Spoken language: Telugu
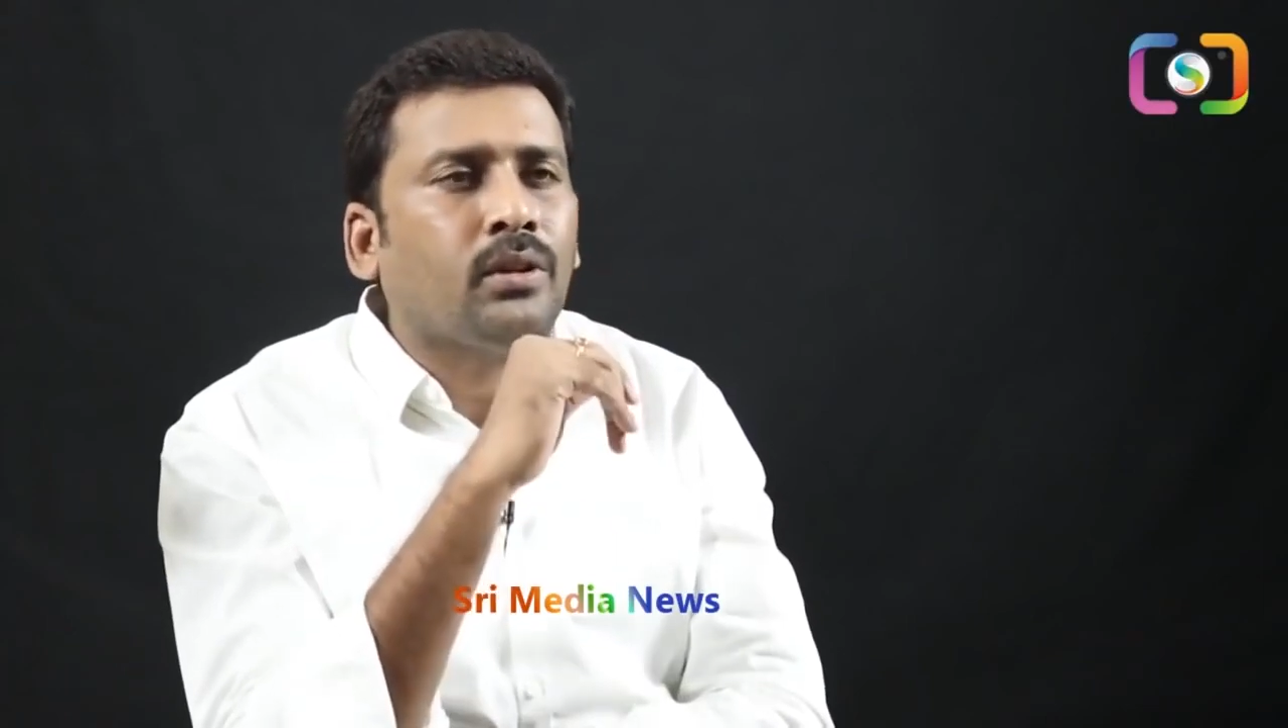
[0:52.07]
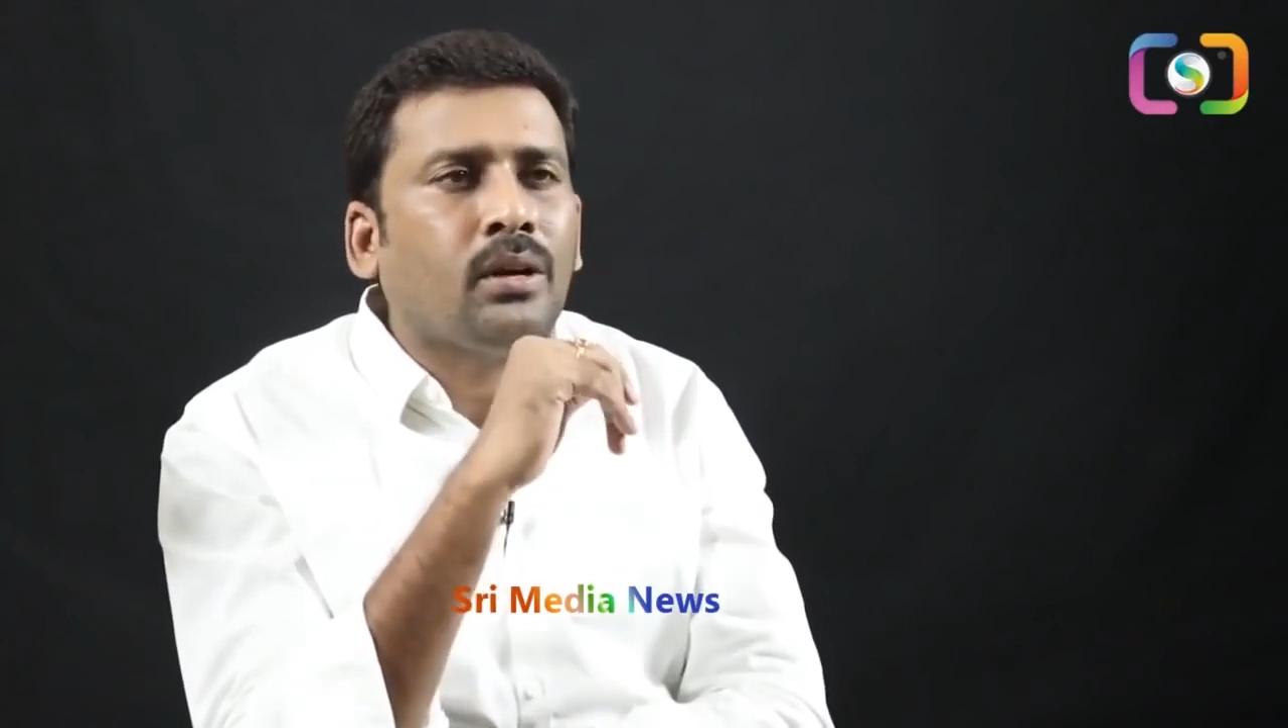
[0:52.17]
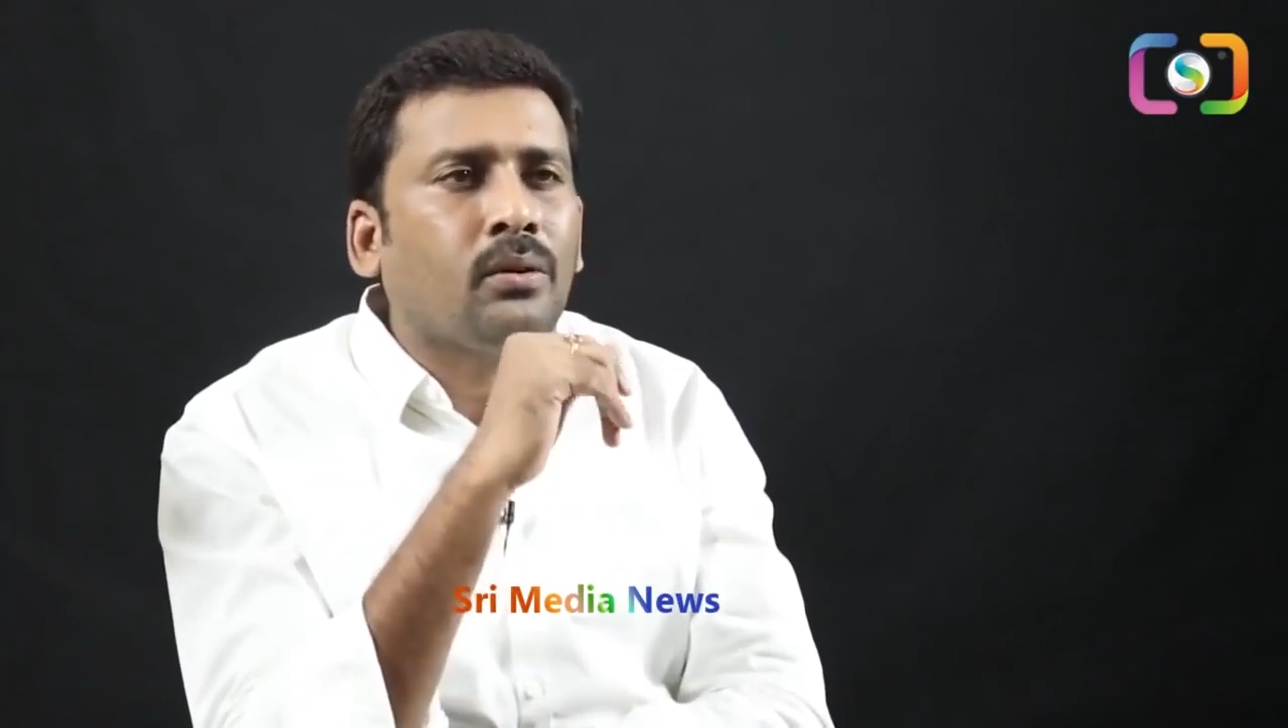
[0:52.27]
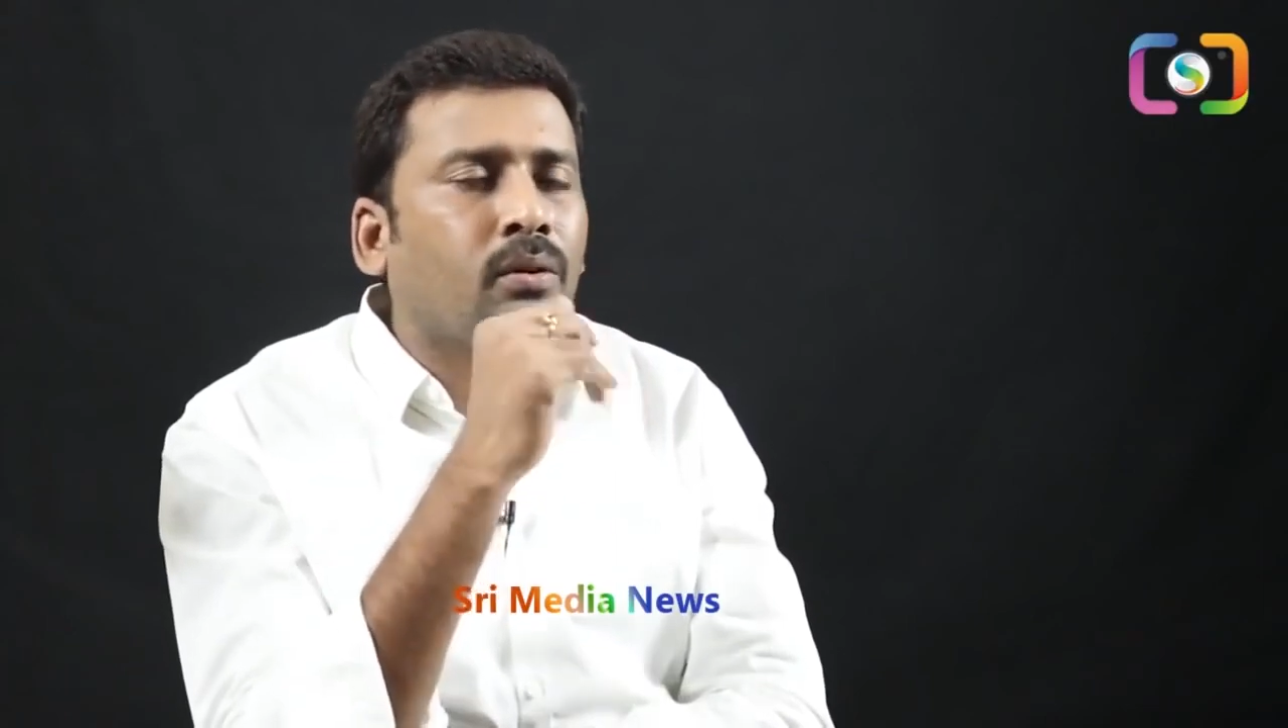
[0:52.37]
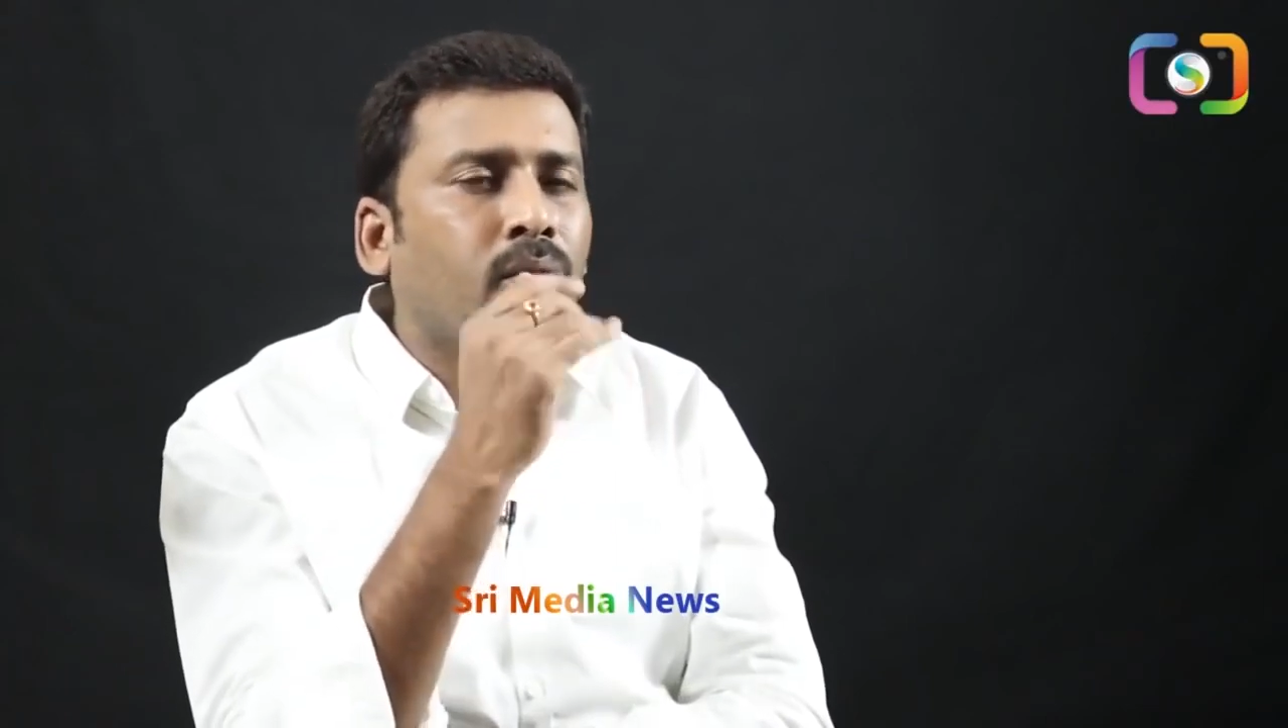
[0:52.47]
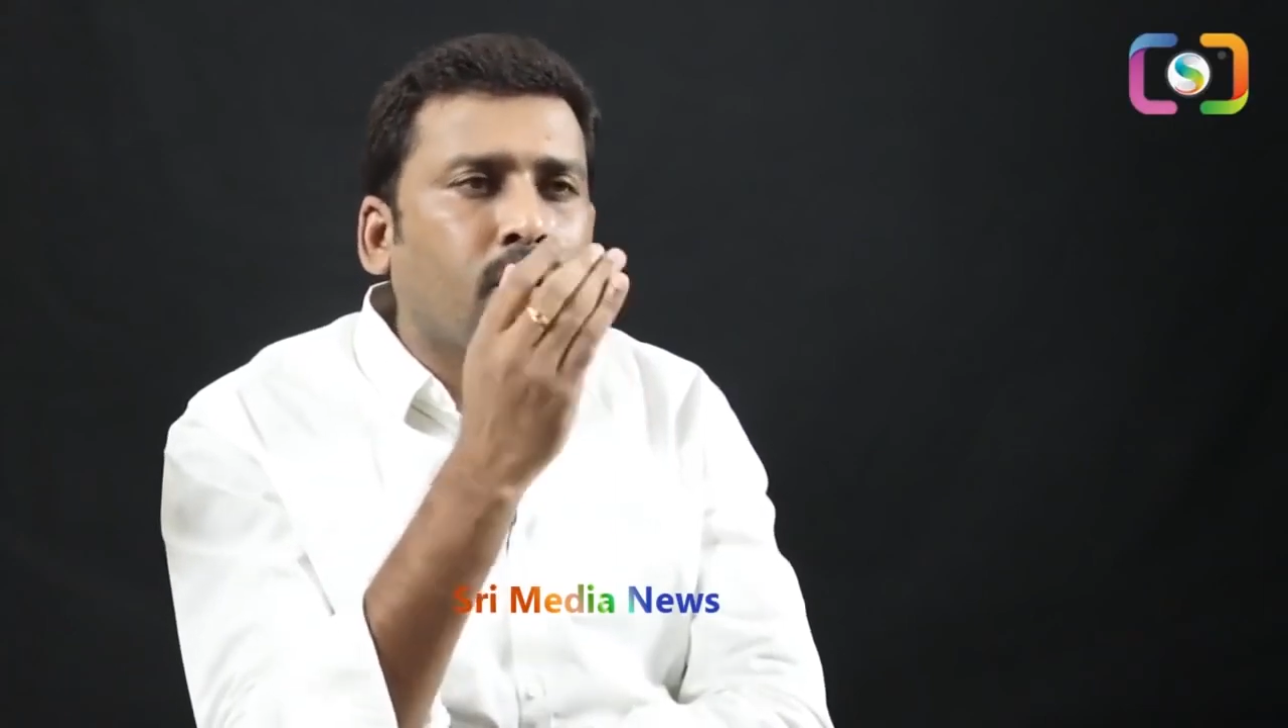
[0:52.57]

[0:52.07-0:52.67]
ఉందనో